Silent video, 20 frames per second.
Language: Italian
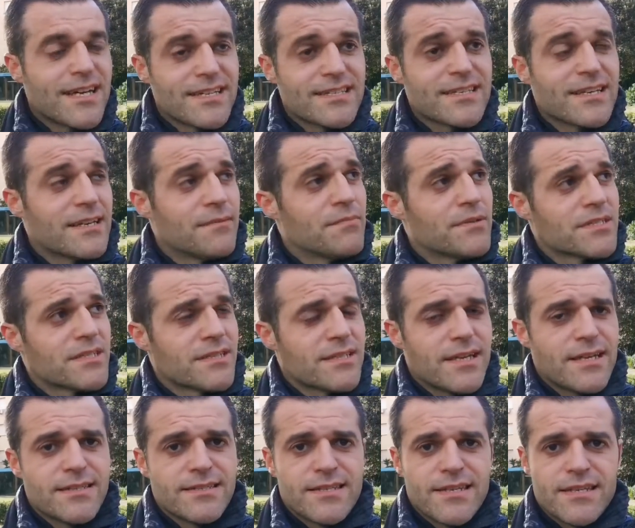scarsa
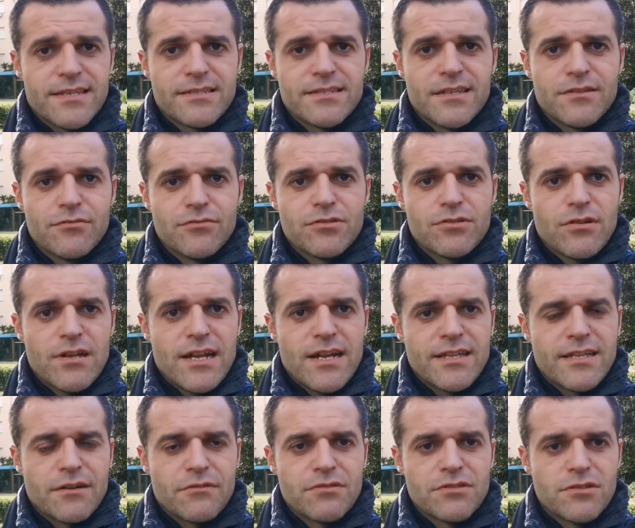rappresentanza
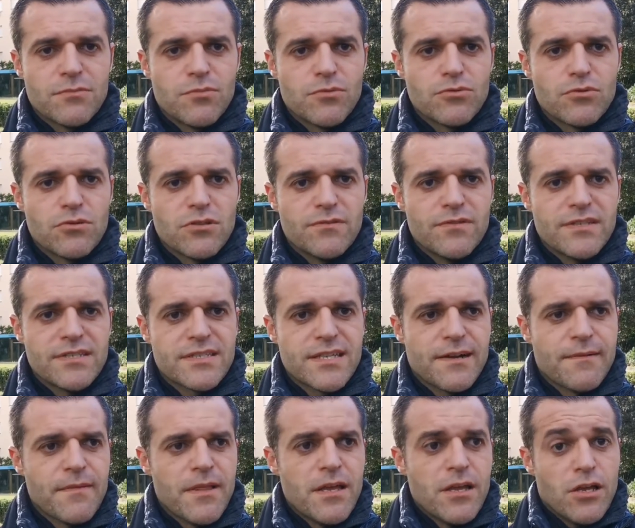istituzionale da questo punto di
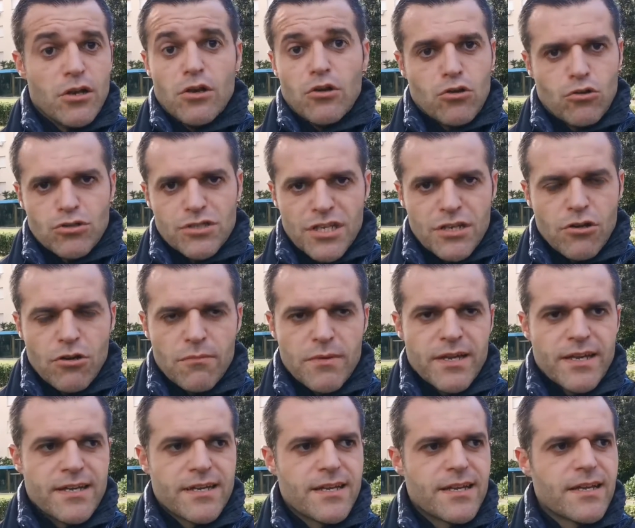vista, così
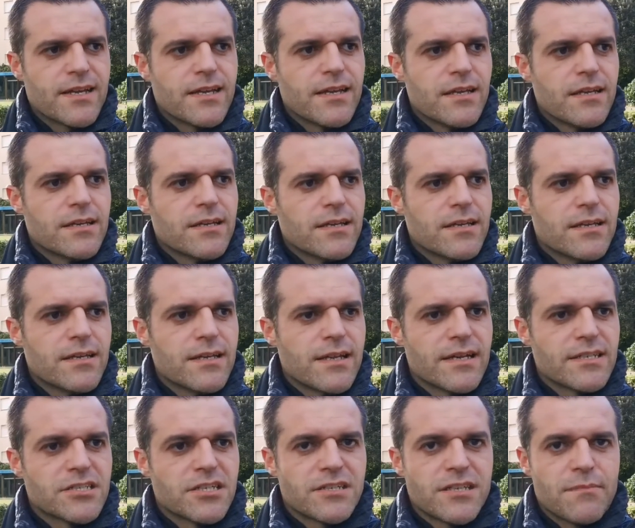come anche eh, nel
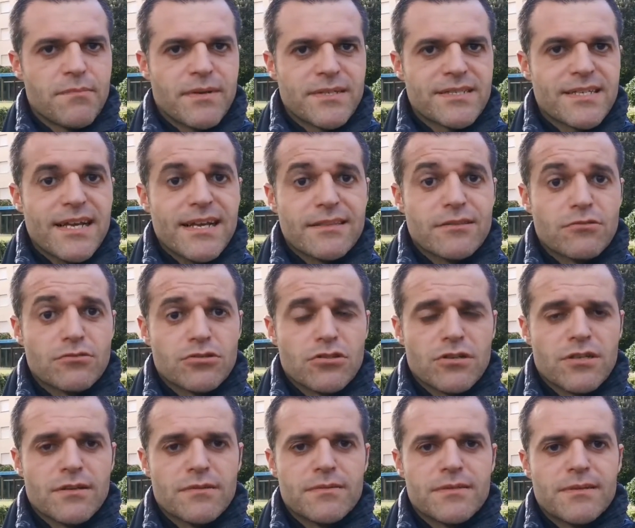recente passato,
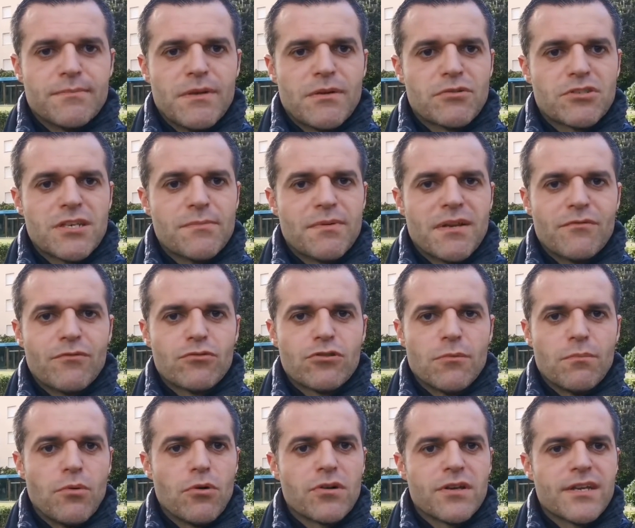cioè abbiamo sempre
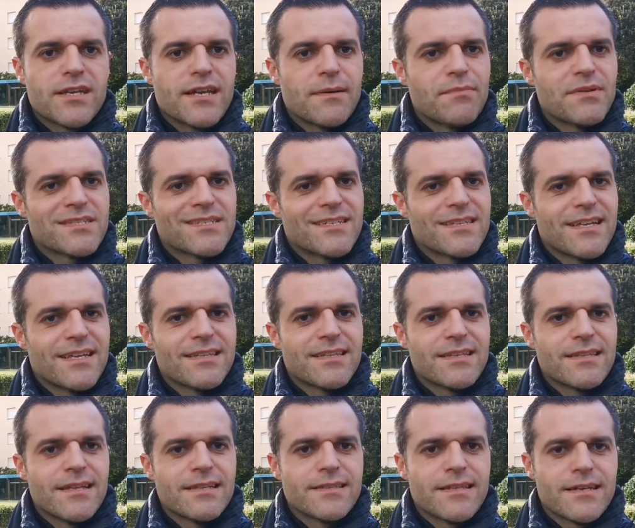avuto pochi
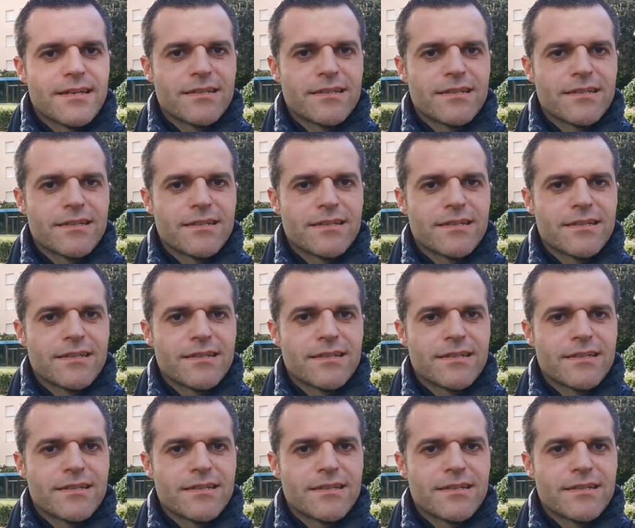rappresentanti del